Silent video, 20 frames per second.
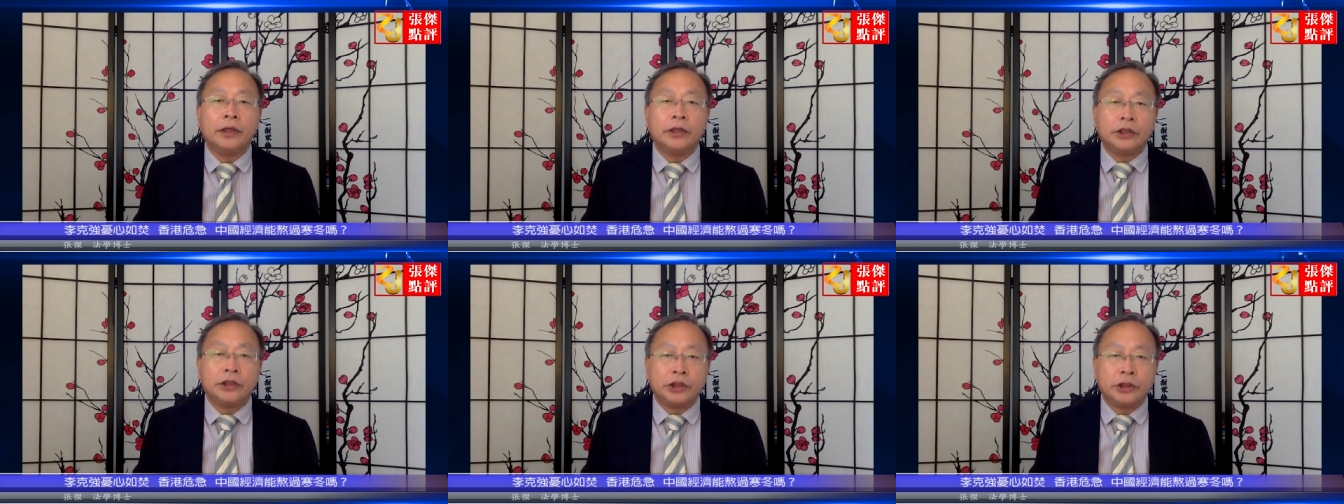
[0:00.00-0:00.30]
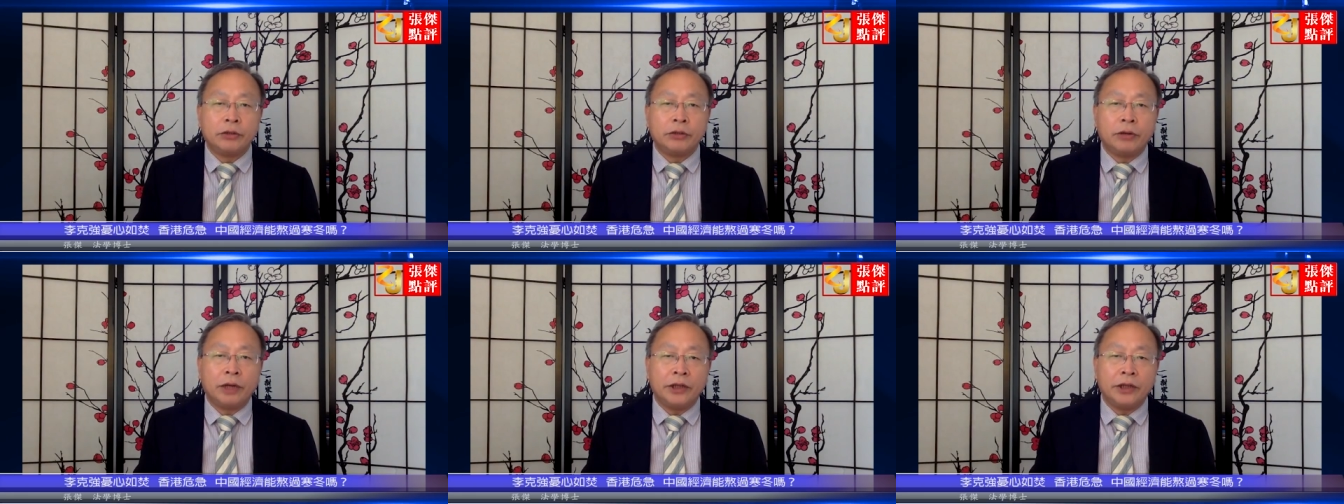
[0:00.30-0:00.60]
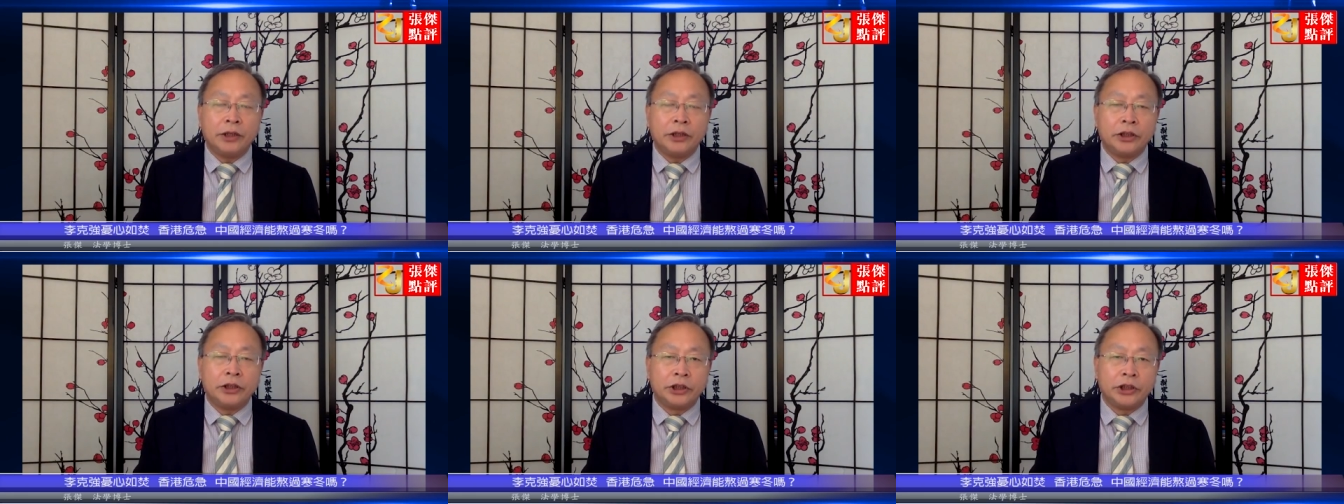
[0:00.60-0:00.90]
新
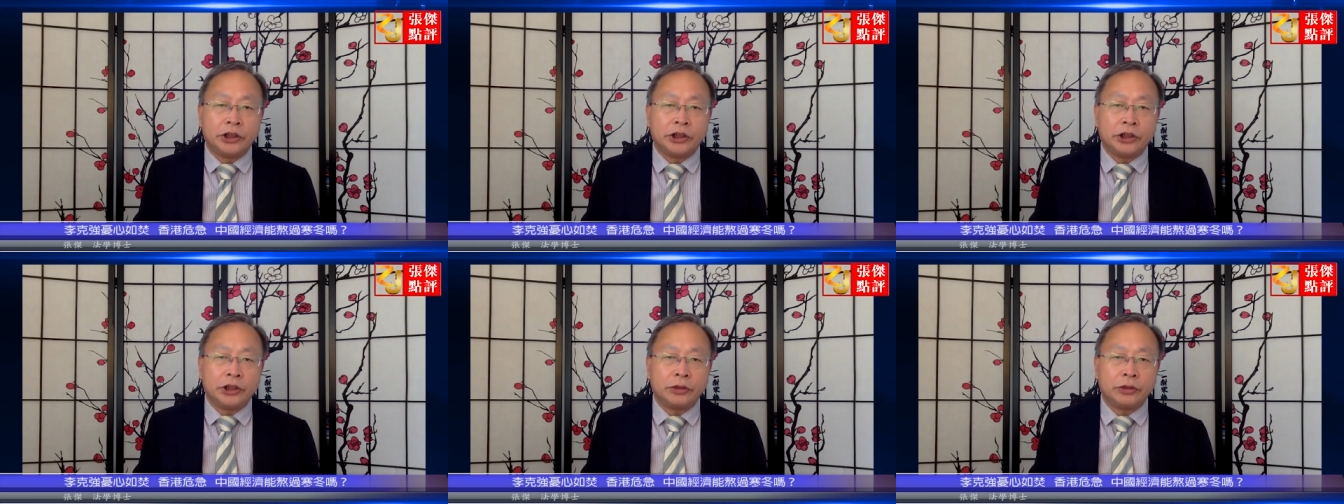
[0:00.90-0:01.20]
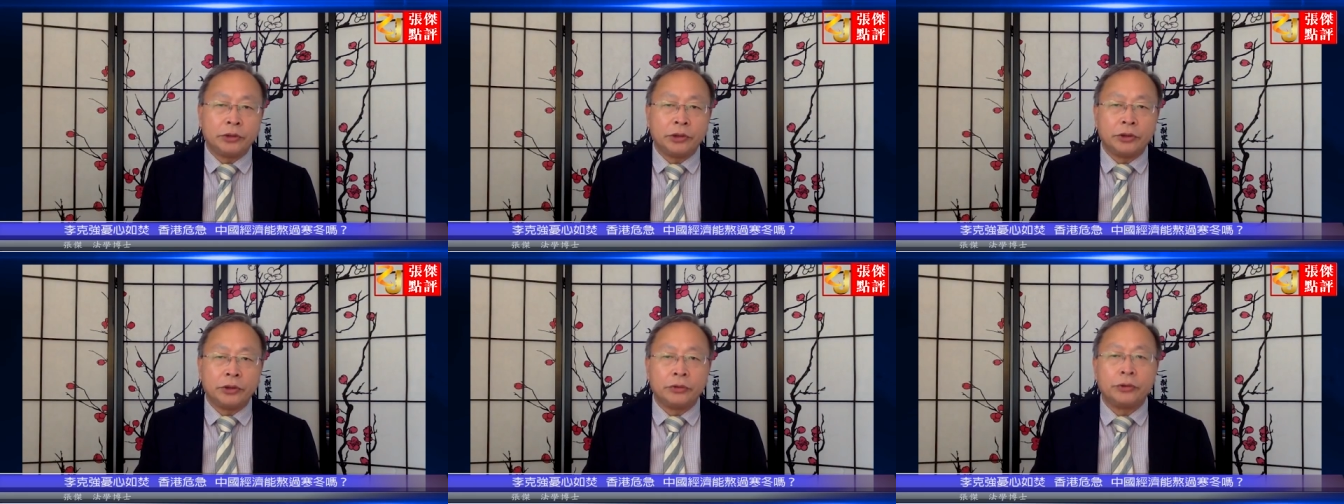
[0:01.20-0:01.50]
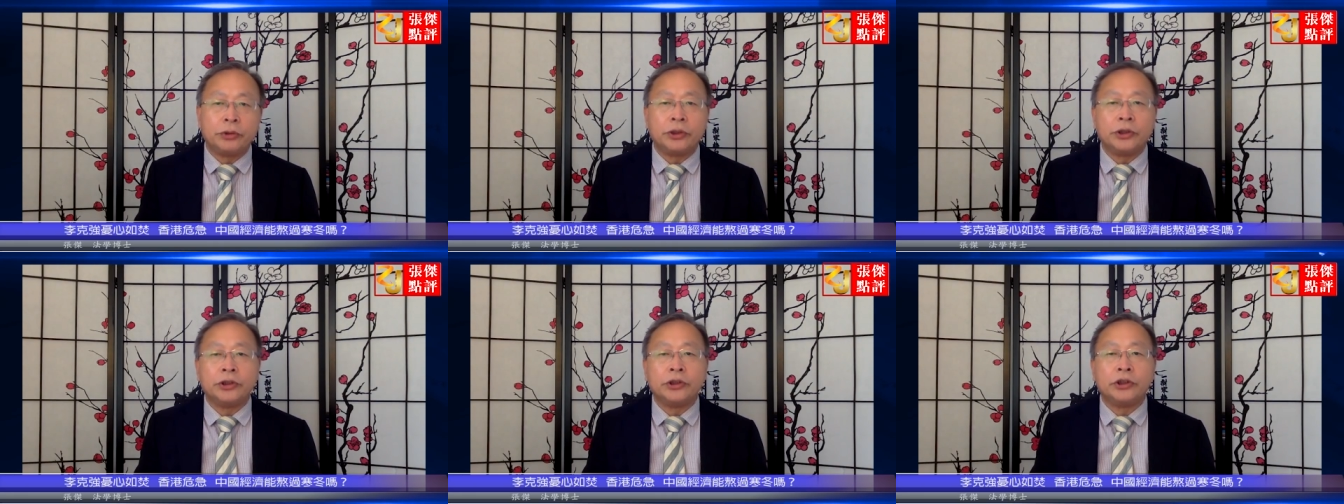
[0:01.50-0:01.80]
冠疫情席卷
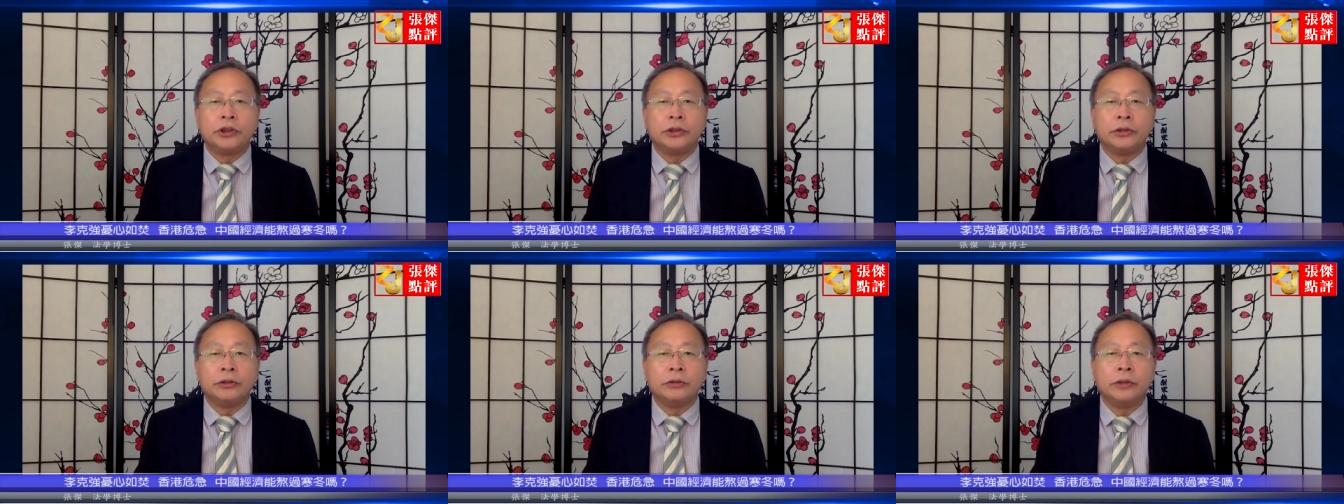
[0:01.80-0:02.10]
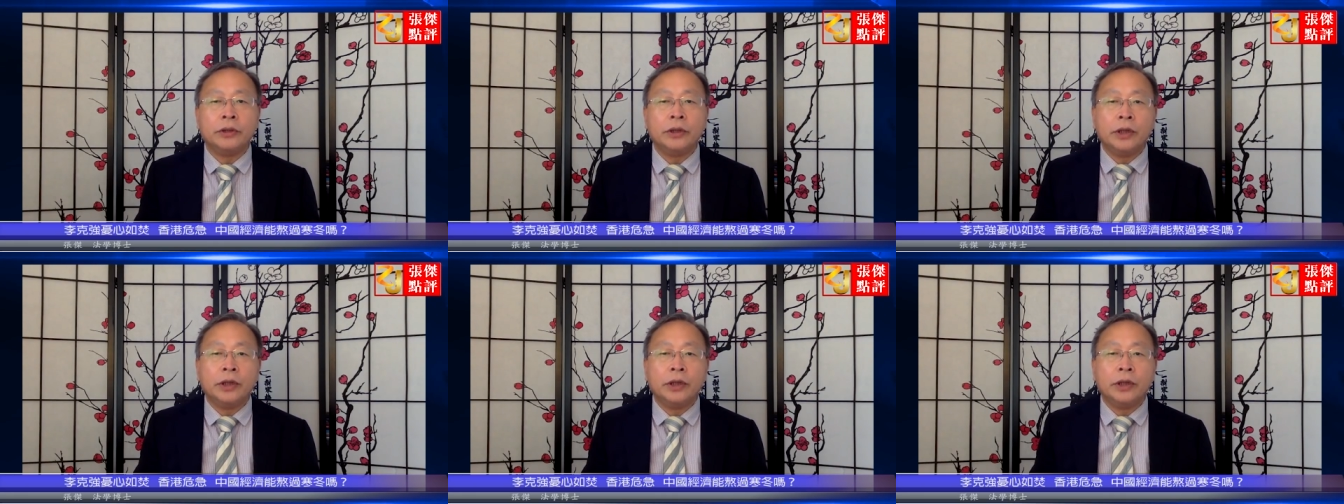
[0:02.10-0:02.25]
全球，